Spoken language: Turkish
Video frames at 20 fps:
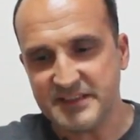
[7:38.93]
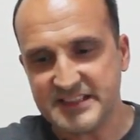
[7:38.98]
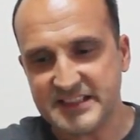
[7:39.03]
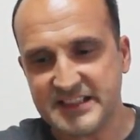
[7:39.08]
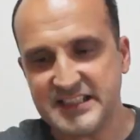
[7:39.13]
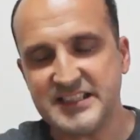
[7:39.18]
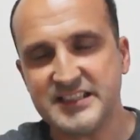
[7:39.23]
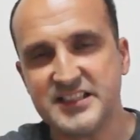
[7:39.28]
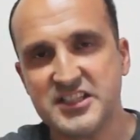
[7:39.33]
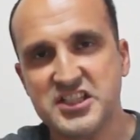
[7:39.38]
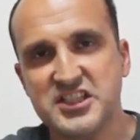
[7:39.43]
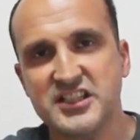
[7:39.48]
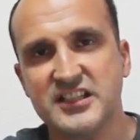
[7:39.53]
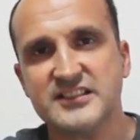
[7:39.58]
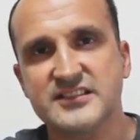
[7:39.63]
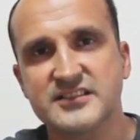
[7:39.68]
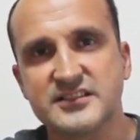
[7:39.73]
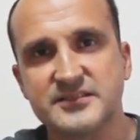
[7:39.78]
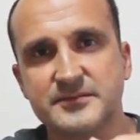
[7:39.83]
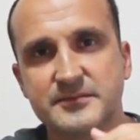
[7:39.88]
Siz de
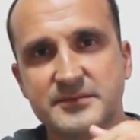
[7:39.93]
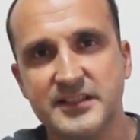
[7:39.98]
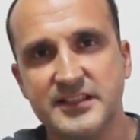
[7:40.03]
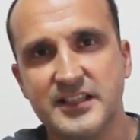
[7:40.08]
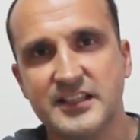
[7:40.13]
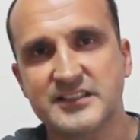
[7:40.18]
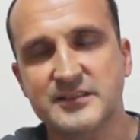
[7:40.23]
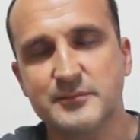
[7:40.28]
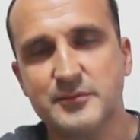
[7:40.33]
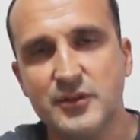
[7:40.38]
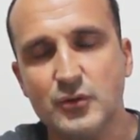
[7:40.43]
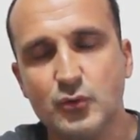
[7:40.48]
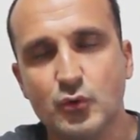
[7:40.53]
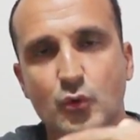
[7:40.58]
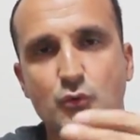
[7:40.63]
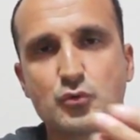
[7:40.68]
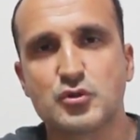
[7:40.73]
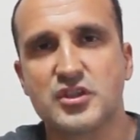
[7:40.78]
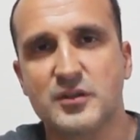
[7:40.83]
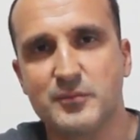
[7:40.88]
cihazla yardımıyla
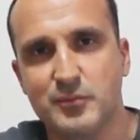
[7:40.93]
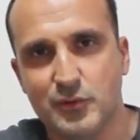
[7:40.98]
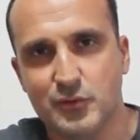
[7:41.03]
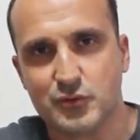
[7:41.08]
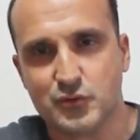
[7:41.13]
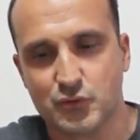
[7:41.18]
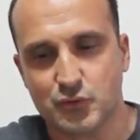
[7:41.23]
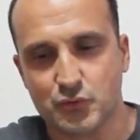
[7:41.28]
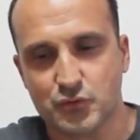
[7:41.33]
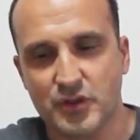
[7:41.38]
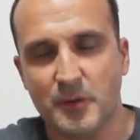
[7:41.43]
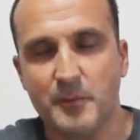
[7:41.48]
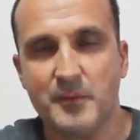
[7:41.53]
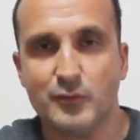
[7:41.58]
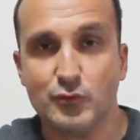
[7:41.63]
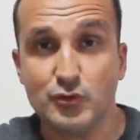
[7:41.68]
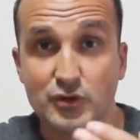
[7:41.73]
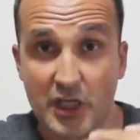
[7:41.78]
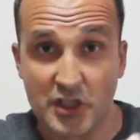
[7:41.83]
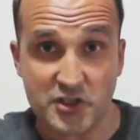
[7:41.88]
konuşabiliyorsunuz.
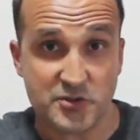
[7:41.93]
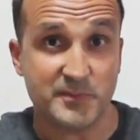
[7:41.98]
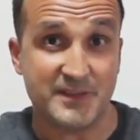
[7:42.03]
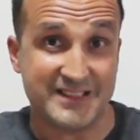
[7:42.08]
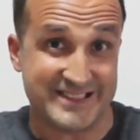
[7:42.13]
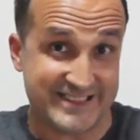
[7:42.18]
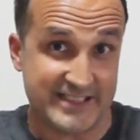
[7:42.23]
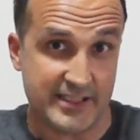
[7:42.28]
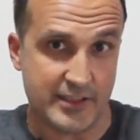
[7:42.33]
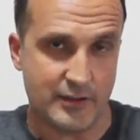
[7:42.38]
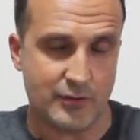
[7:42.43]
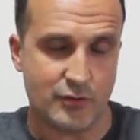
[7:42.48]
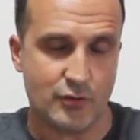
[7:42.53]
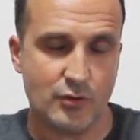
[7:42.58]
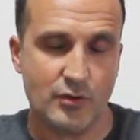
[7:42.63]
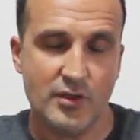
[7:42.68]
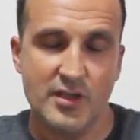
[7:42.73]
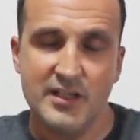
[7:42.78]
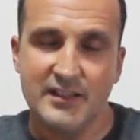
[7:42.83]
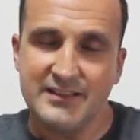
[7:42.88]
Ama bunu açmanız
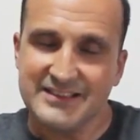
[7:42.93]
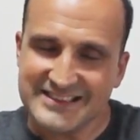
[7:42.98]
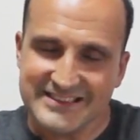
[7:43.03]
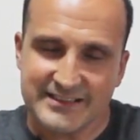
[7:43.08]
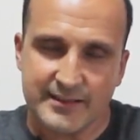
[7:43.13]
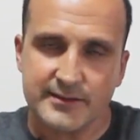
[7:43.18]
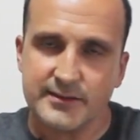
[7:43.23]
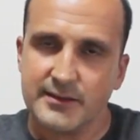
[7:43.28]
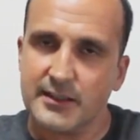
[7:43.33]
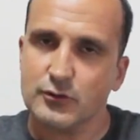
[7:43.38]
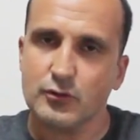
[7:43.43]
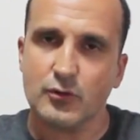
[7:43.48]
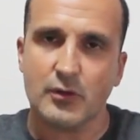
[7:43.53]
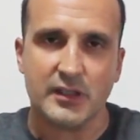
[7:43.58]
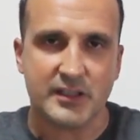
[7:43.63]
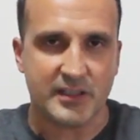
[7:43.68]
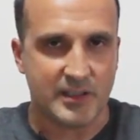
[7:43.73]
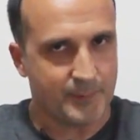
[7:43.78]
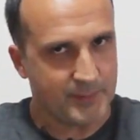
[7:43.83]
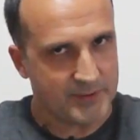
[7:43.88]
gerekiyor. Standart
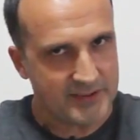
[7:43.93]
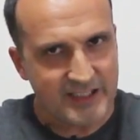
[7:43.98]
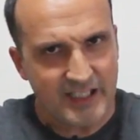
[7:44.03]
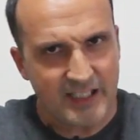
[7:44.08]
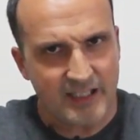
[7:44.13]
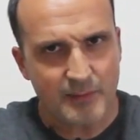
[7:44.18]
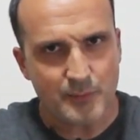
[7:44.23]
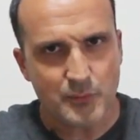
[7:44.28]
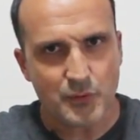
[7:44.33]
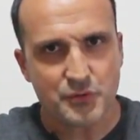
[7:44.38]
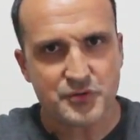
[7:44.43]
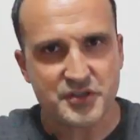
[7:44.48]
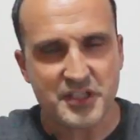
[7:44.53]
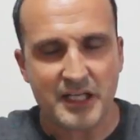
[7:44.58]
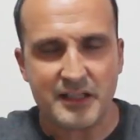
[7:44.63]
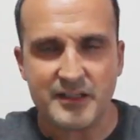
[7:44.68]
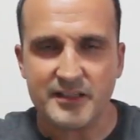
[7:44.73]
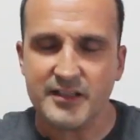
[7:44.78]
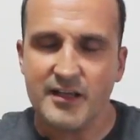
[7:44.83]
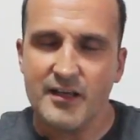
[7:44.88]
olarak kapalı gelen bir
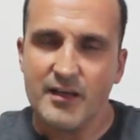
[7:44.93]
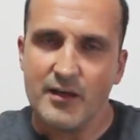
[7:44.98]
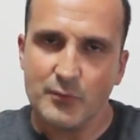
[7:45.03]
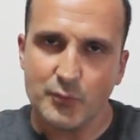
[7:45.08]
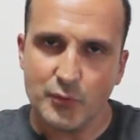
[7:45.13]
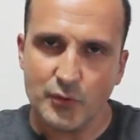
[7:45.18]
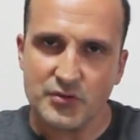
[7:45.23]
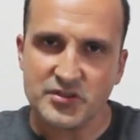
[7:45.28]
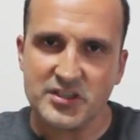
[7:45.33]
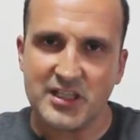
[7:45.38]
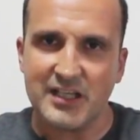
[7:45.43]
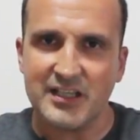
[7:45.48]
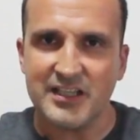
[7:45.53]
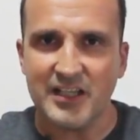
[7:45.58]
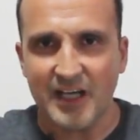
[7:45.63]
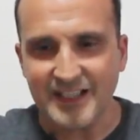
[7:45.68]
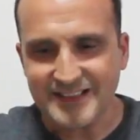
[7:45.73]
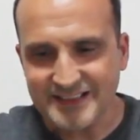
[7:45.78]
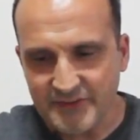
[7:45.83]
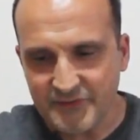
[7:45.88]
özellik. Bu
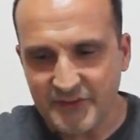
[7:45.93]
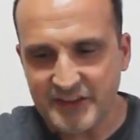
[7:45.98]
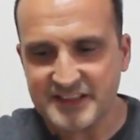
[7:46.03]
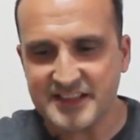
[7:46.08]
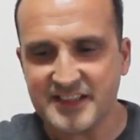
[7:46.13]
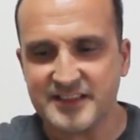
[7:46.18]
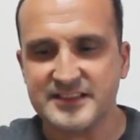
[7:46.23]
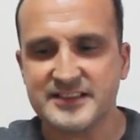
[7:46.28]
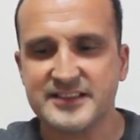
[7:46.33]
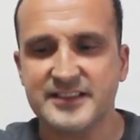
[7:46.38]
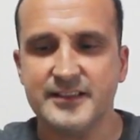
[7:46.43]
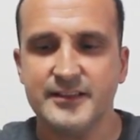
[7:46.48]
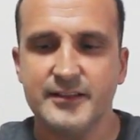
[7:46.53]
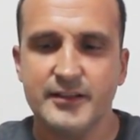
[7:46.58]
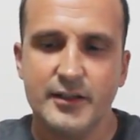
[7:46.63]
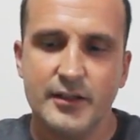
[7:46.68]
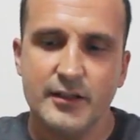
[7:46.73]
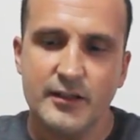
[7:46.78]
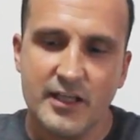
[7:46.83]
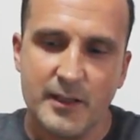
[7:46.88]
özelliği aktif ettiğinizde
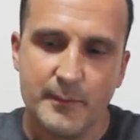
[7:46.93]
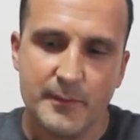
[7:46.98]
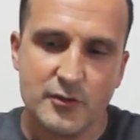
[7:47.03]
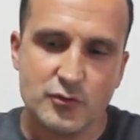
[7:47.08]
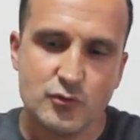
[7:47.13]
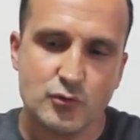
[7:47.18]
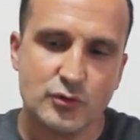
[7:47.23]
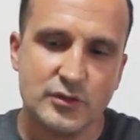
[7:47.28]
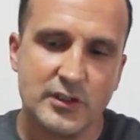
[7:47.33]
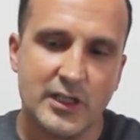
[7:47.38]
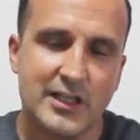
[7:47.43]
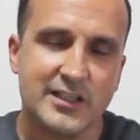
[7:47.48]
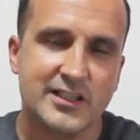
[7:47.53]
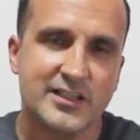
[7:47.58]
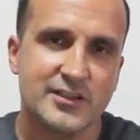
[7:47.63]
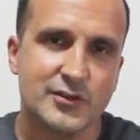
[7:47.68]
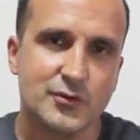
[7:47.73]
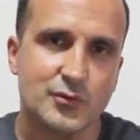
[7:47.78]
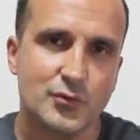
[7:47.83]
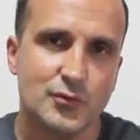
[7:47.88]
Hemen şurada
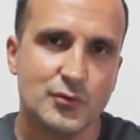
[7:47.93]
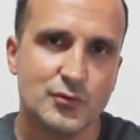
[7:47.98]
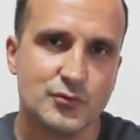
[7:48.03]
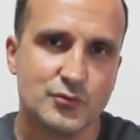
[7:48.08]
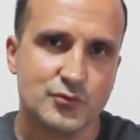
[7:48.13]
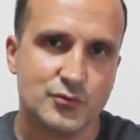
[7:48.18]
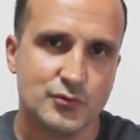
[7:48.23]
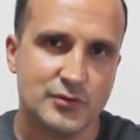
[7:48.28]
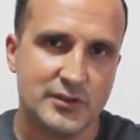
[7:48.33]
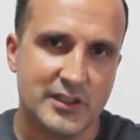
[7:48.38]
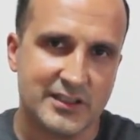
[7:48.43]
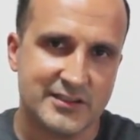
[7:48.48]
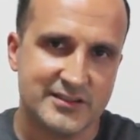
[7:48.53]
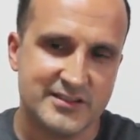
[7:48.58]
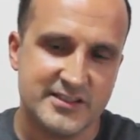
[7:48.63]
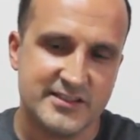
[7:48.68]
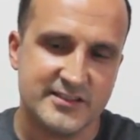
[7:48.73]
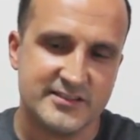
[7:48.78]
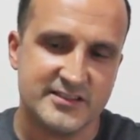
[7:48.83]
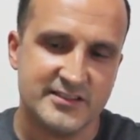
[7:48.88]
arkada görüyoruz. Şurada
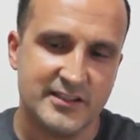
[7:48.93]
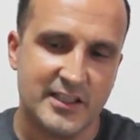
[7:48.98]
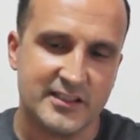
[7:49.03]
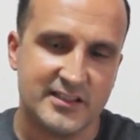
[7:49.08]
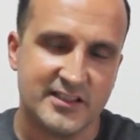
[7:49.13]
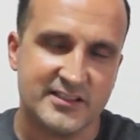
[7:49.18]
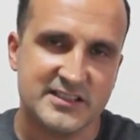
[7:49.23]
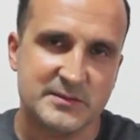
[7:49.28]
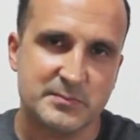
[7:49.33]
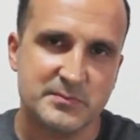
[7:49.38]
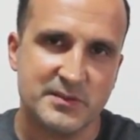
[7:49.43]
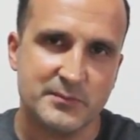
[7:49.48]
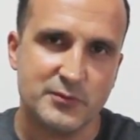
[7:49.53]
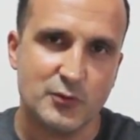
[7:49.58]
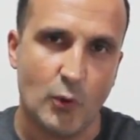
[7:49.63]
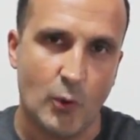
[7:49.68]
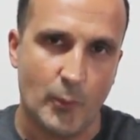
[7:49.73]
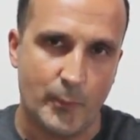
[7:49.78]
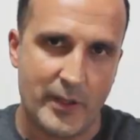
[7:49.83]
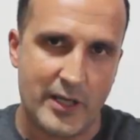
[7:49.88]
cihazın arka kısmında bir
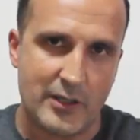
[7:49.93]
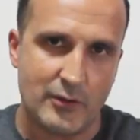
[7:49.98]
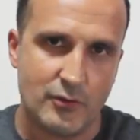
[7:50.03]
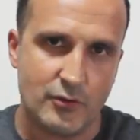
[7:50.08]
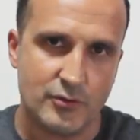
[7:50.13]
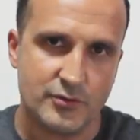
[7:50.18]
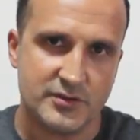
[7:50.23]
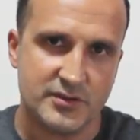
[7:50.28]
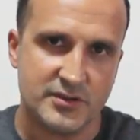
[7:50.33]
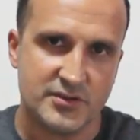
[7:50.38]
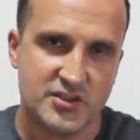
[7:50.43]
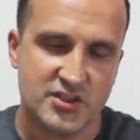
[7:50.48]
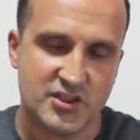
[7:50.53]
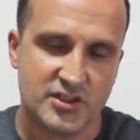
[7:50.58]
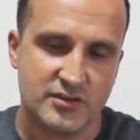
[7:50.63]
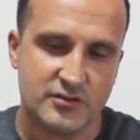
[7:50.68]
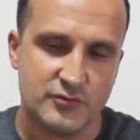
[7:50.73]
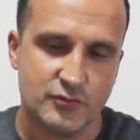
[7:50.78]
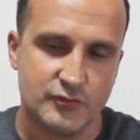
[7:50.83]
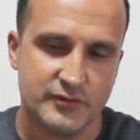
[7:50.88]
hoparlör
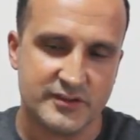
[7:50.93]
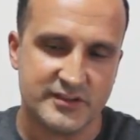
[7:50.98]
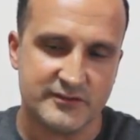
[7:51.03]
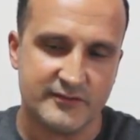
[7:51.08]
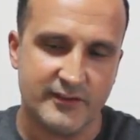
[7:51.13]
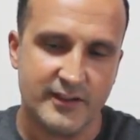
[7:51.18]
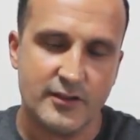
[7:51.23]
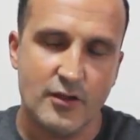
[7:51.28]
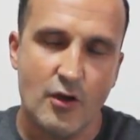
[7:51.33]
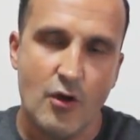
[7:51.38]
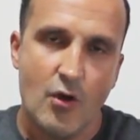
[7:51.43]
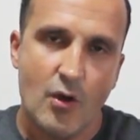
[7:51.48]
yuvası var.